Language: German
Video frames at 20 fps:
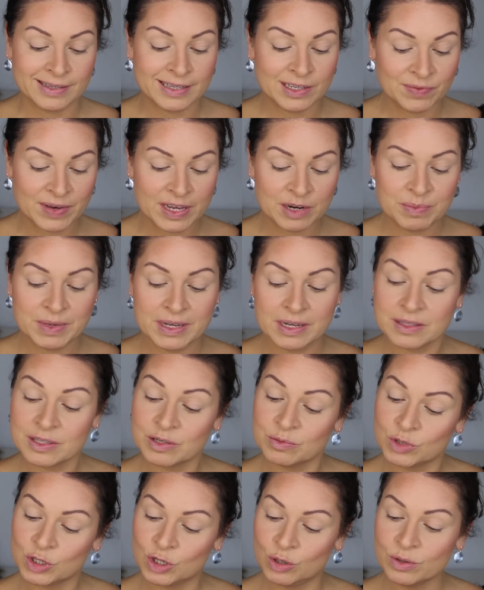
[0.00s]
Ich werde mir
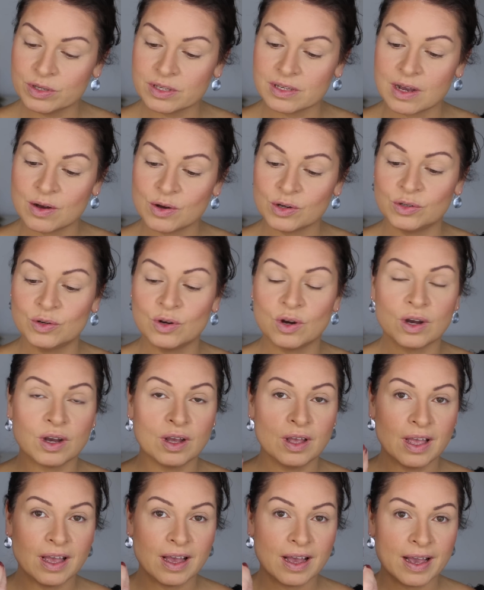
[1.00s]
zum Schluss auch noch
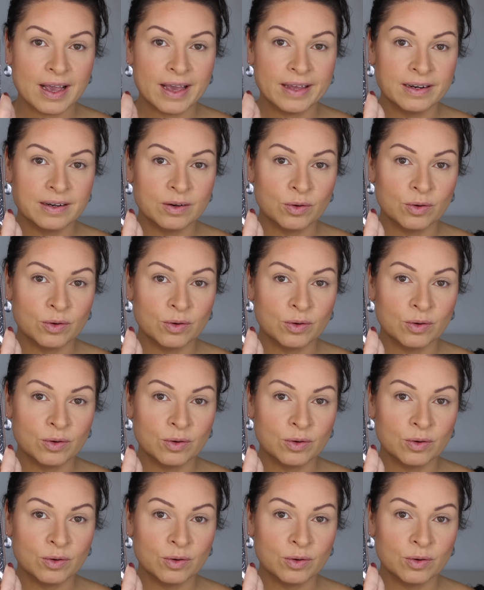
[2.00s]
ein